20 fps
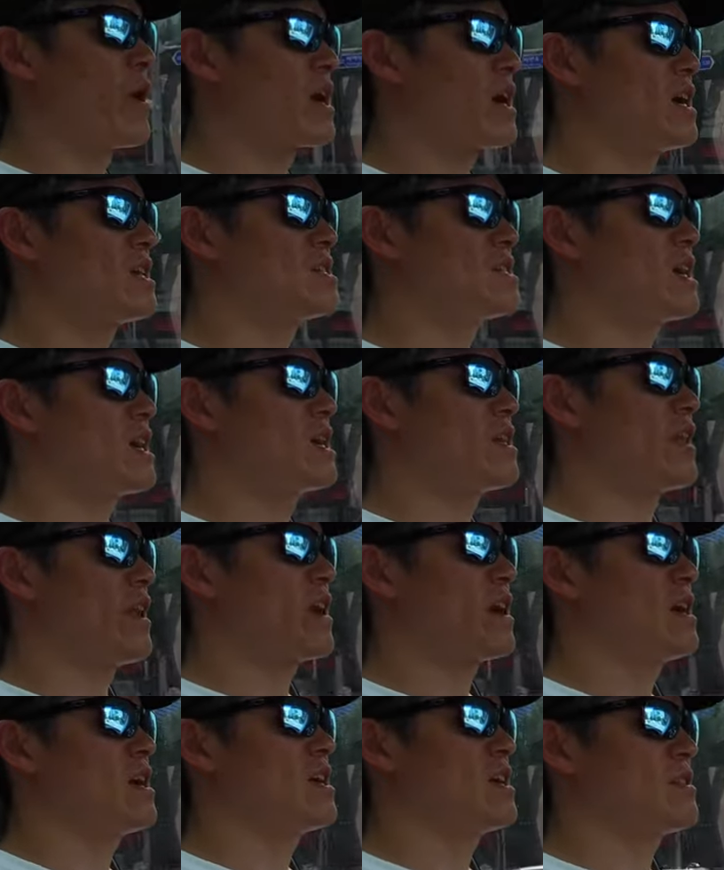외관이나
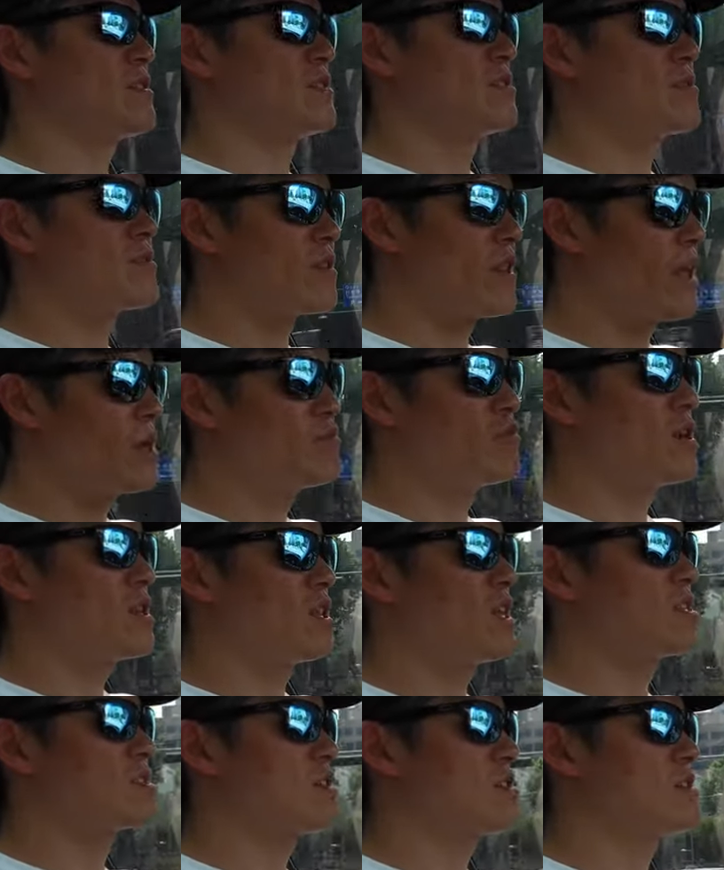내가 내부에
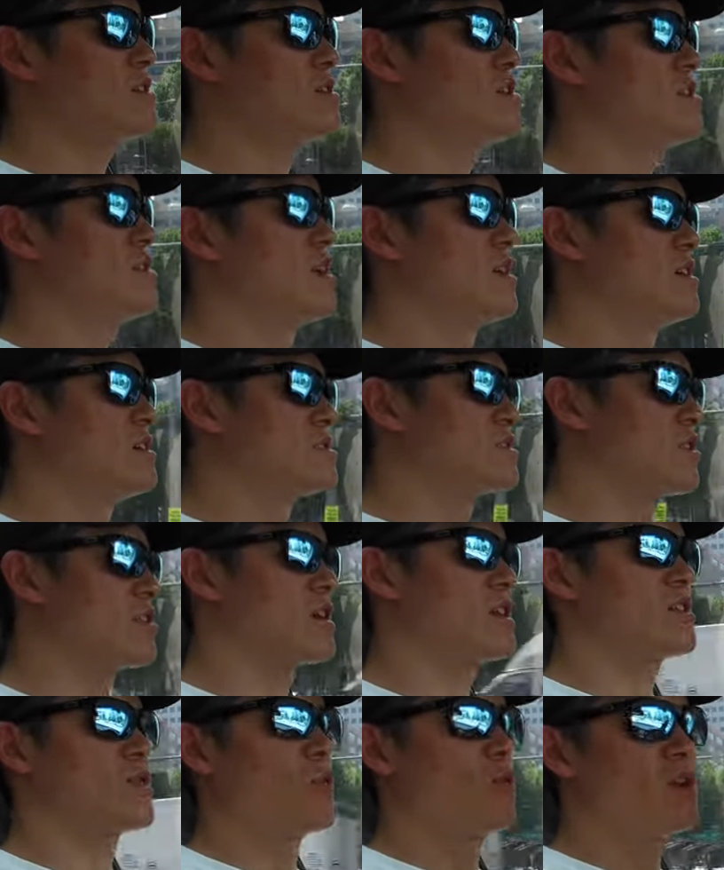대해서는
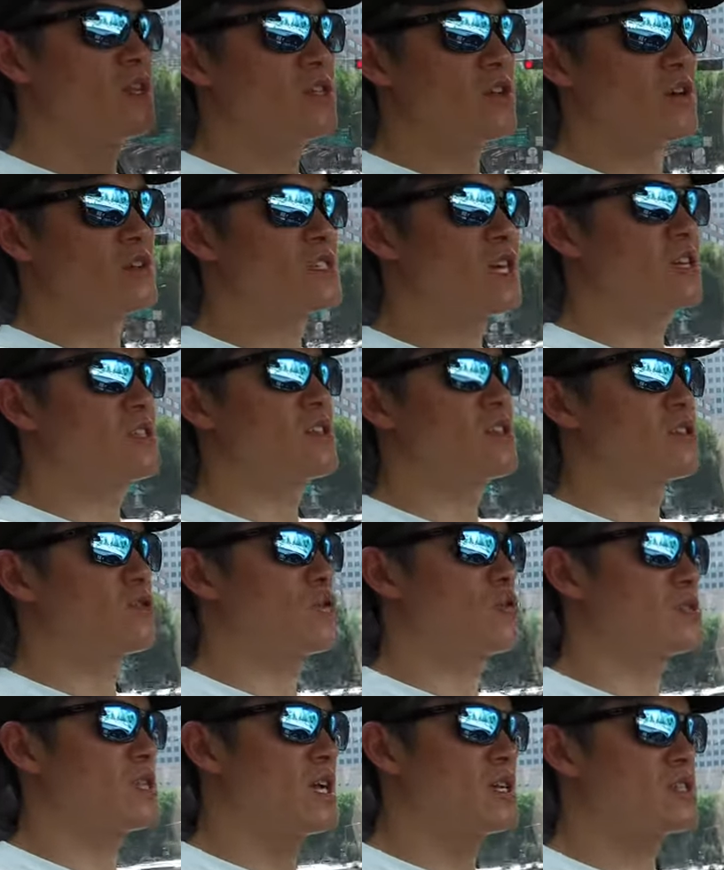저희가 올린 영상들이
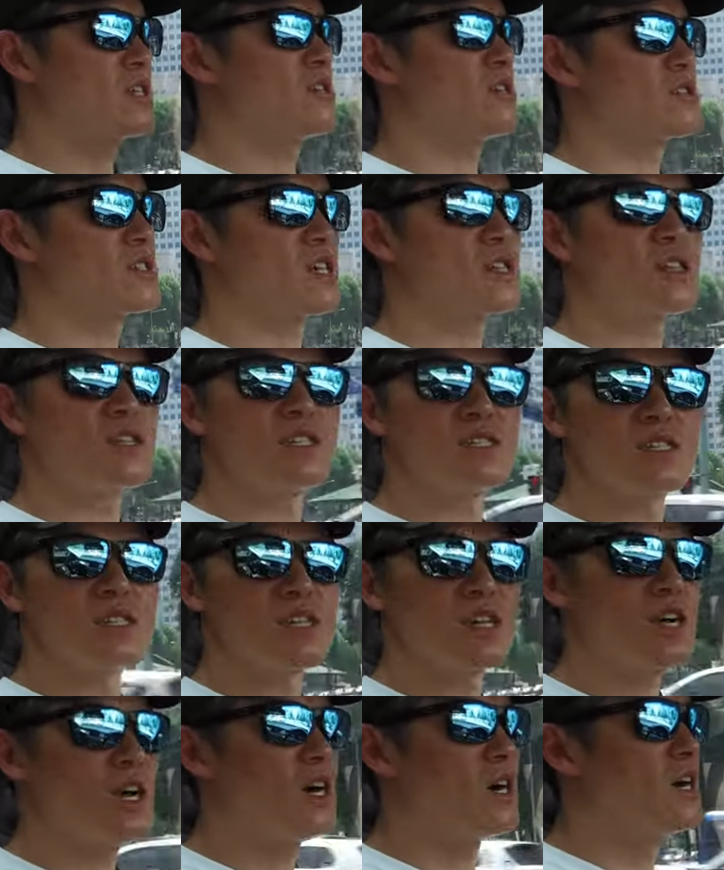또 상세 영상들이
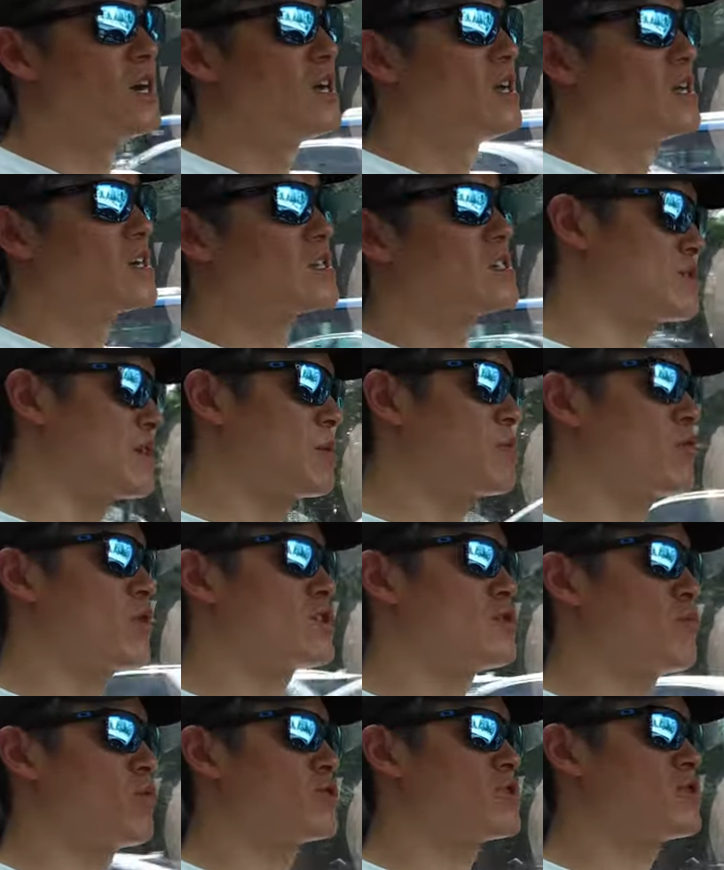있으니까
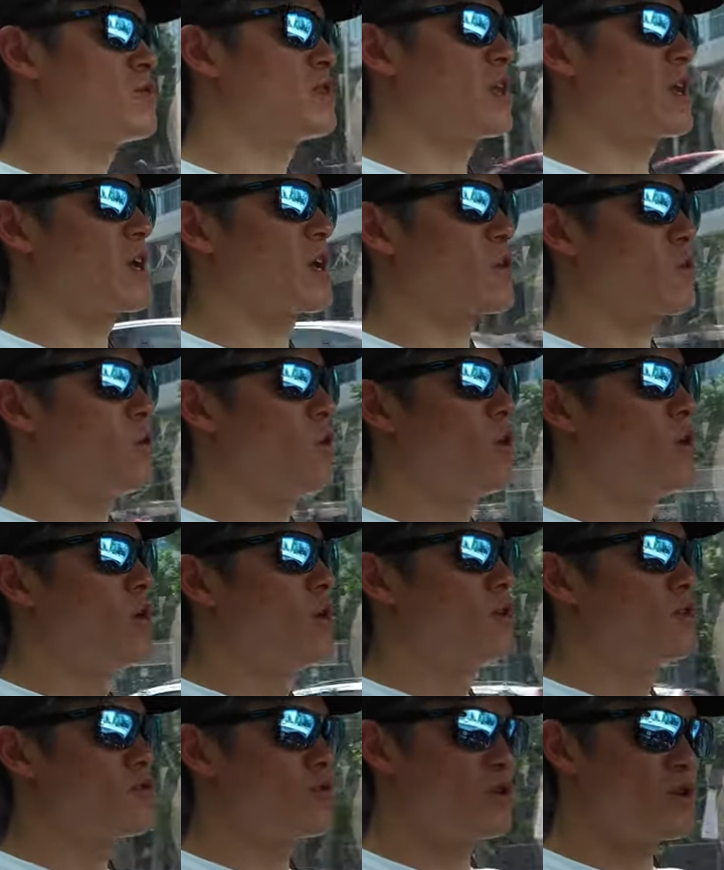참고해서 보시면 되겠고,
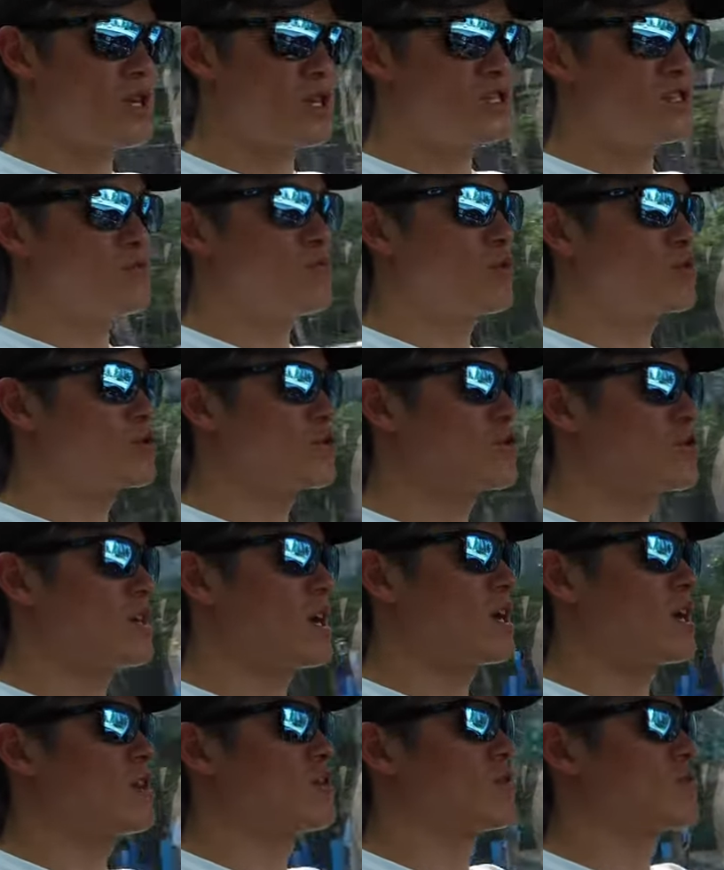또 이렇게 지금 보셔도
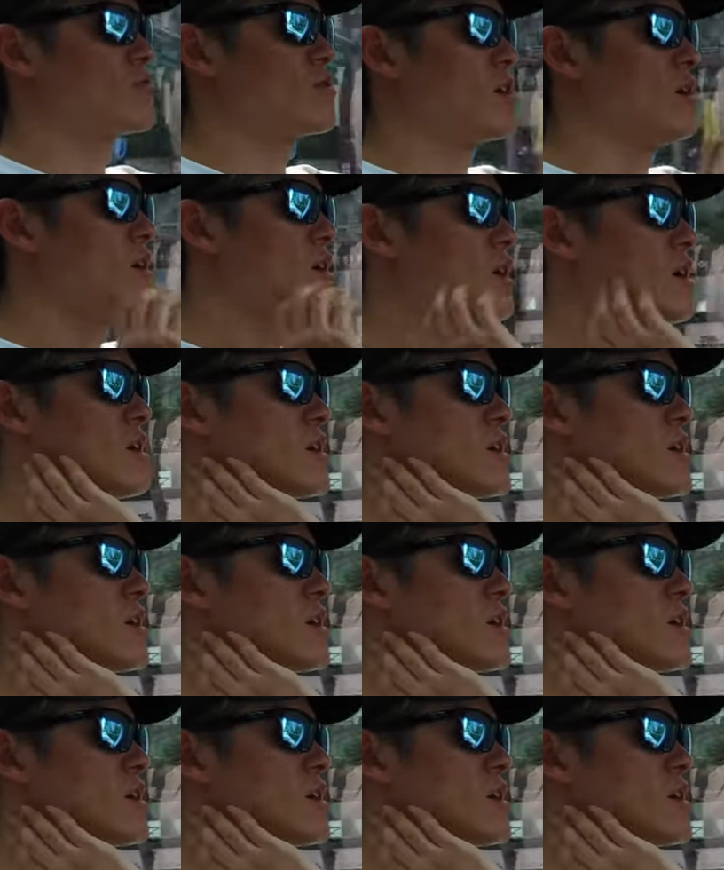상관없고요.